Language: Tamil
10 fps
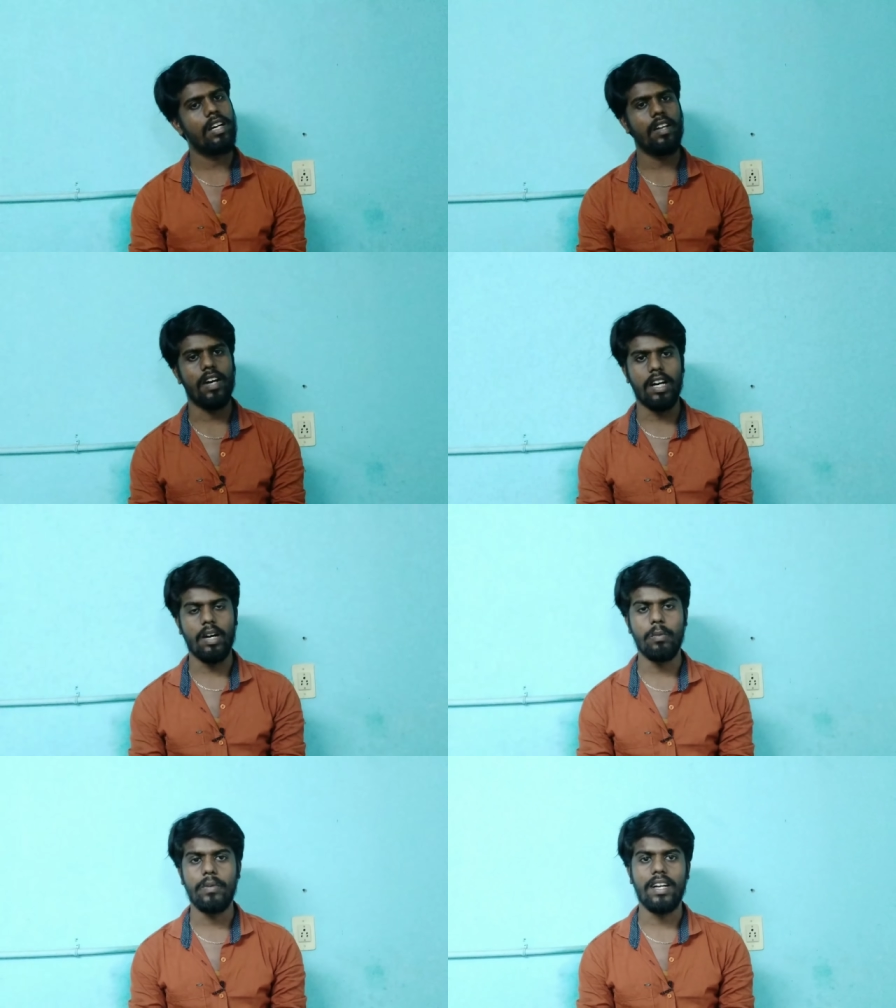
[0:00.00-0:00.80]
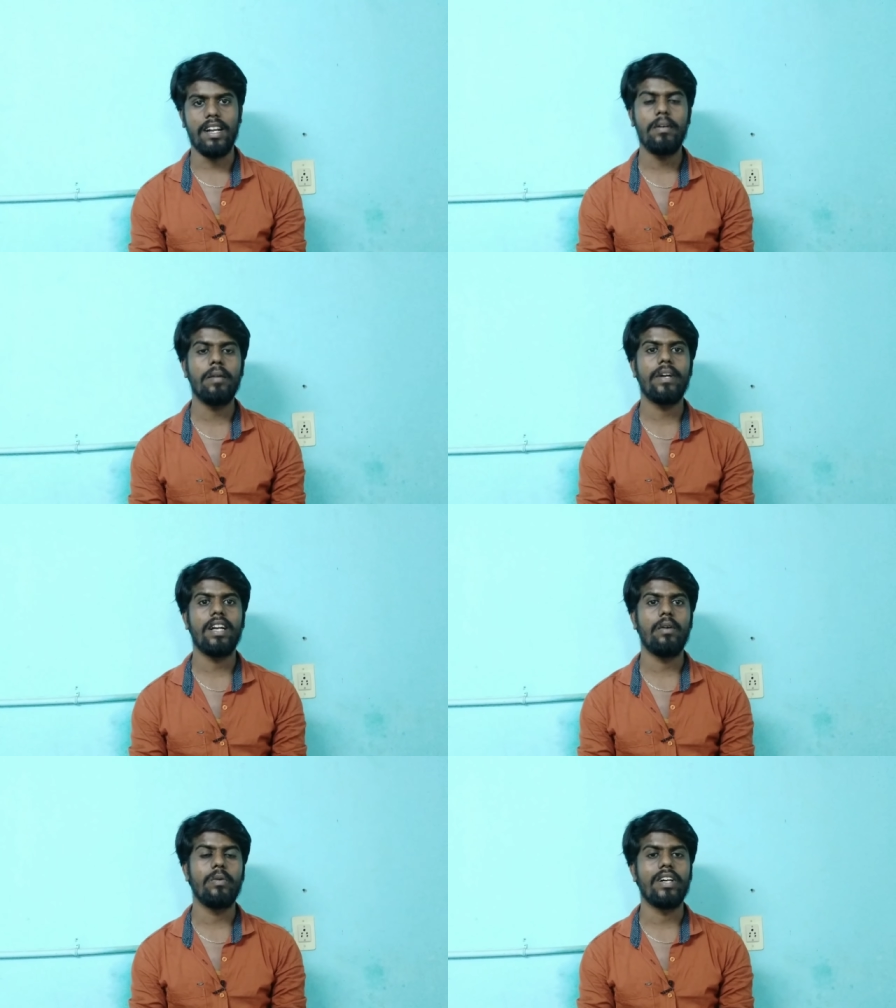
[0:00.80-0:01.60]
அது ஆணாவும் இருக்கலாம் இல்லை
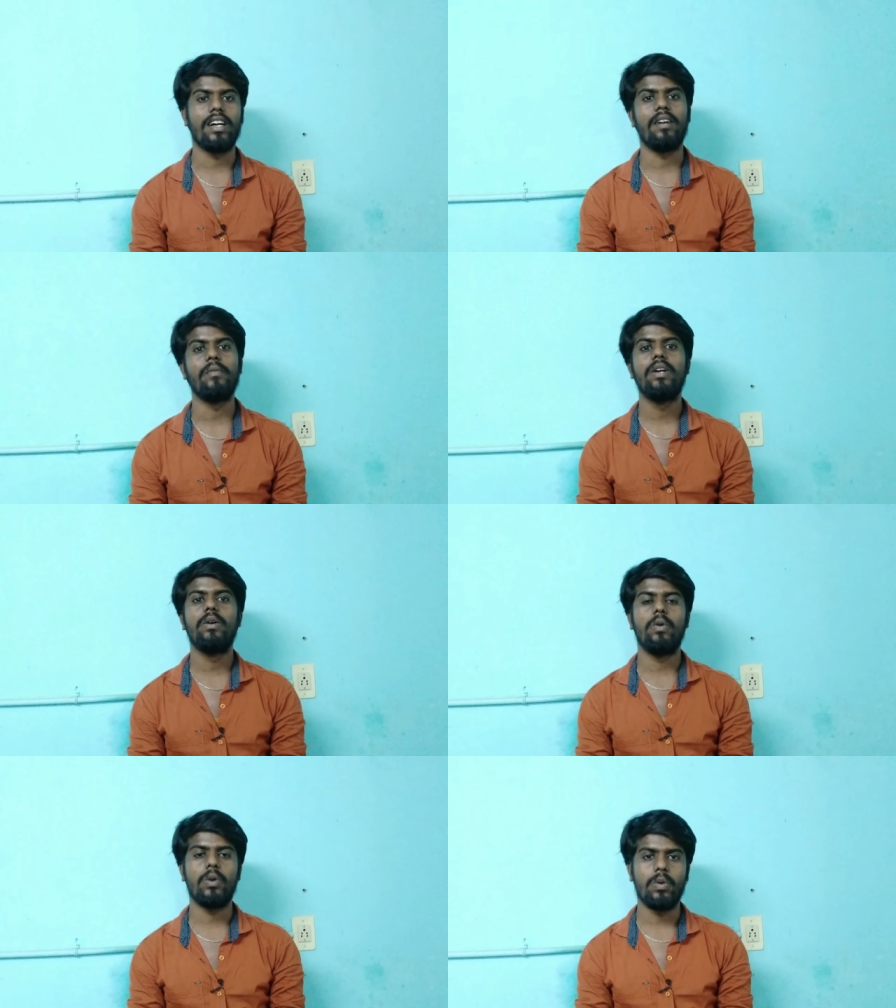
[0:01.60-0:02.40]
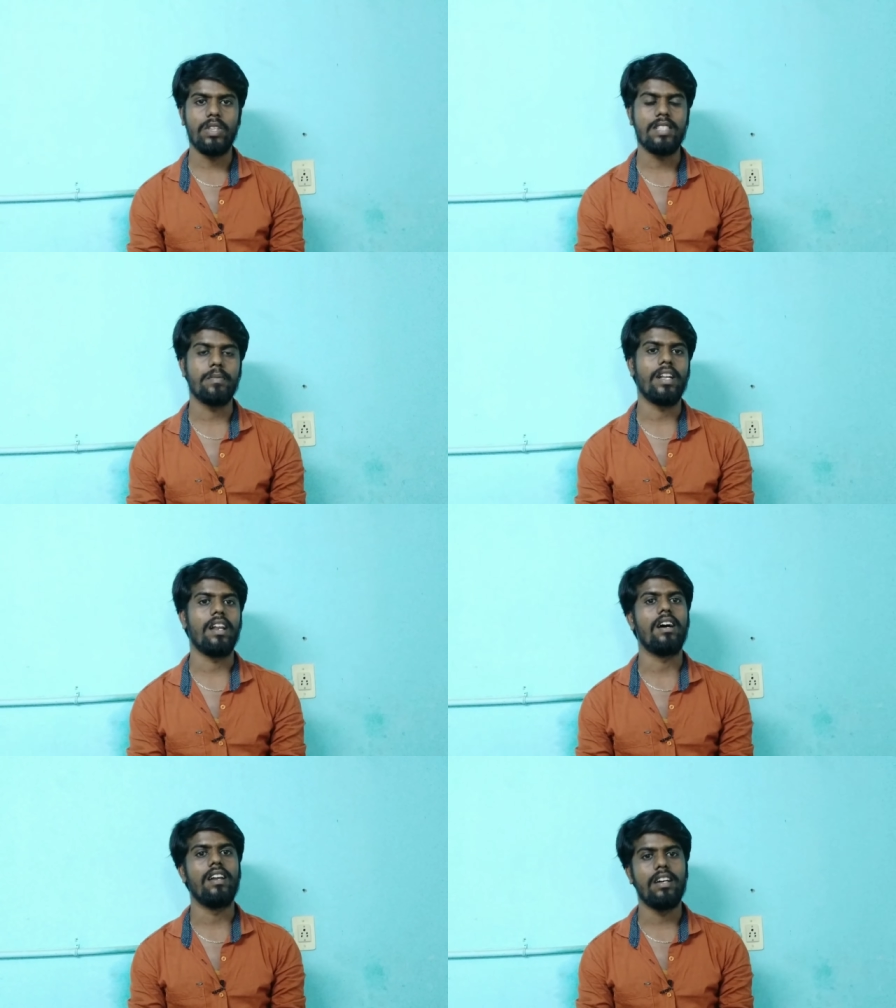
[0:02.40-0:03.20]
பெண்ணாகவும் இருக்கலாம் ஒரு குர்த்திஸ்
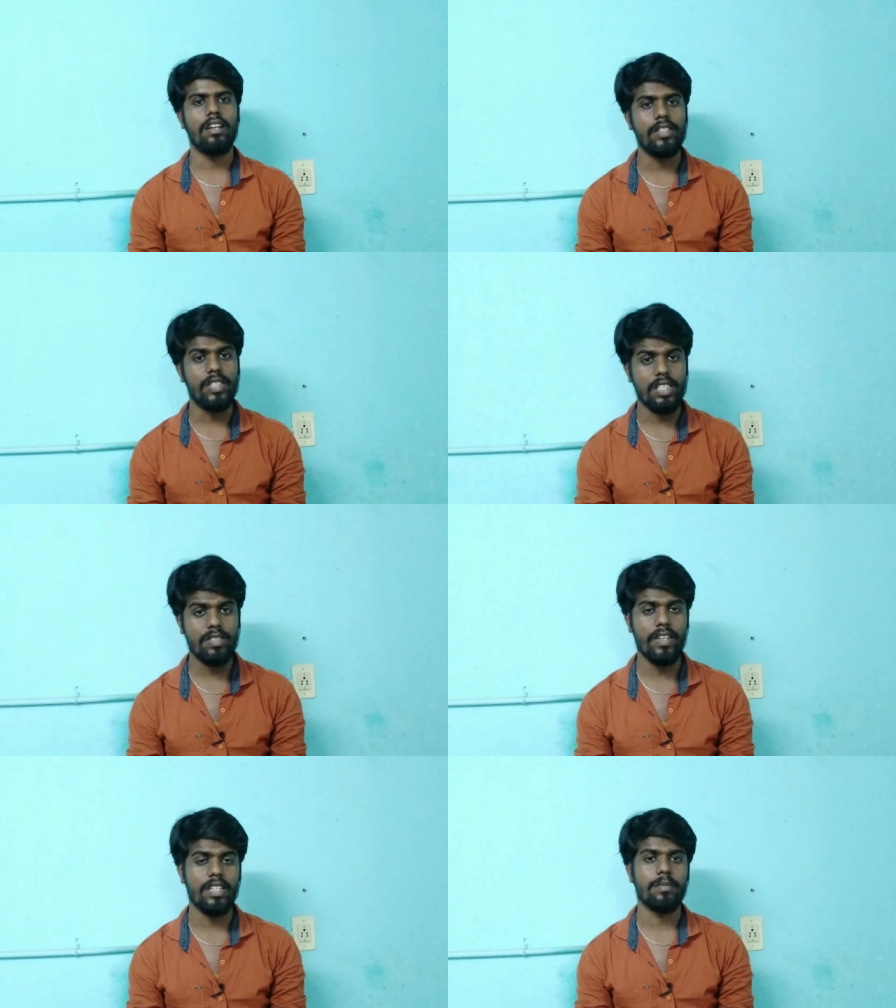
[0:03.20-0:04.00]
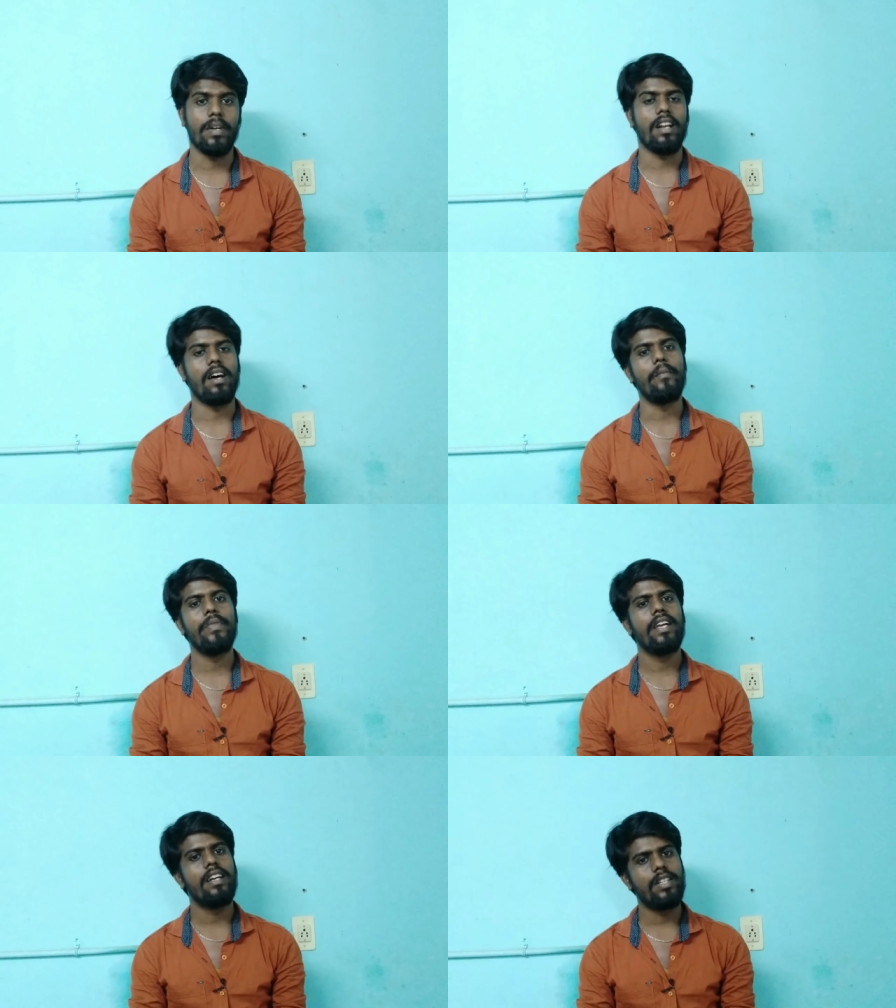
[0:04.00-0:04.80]
பண்ணலாம் இல்லை ஜென்ஸ் வியர்ஸ் பண்ணலாம்
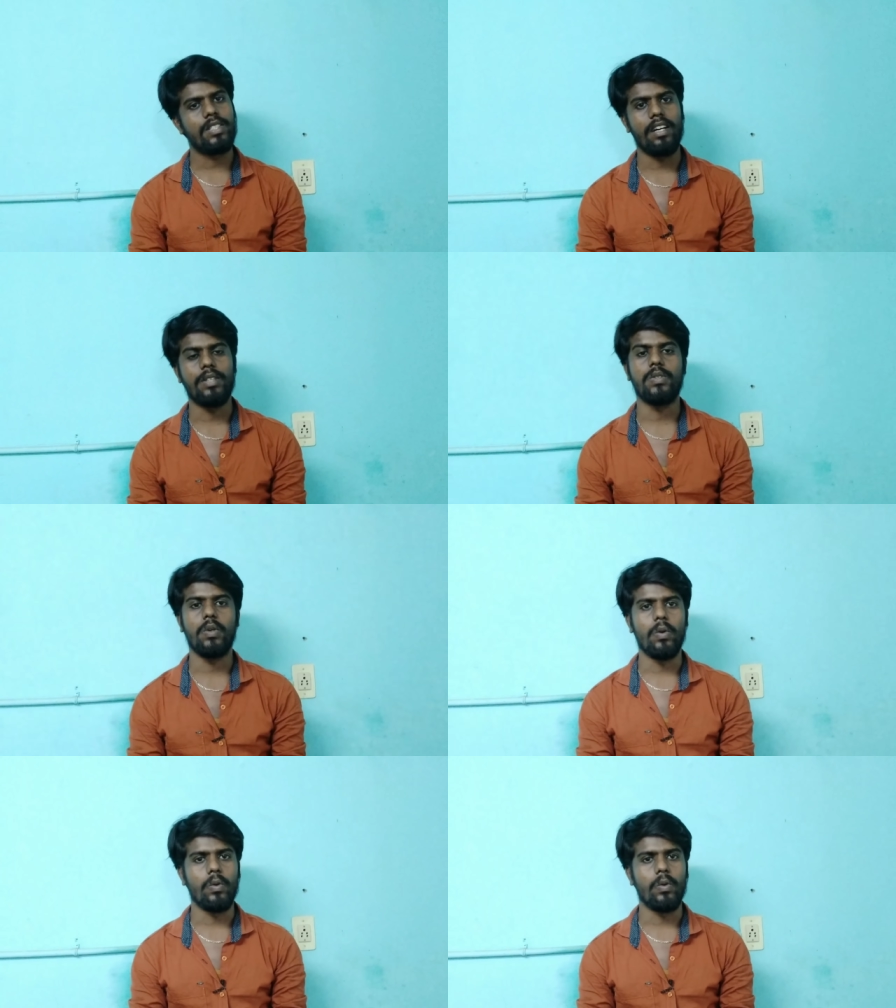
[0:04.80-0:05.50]
ஷார்ட்ஸோ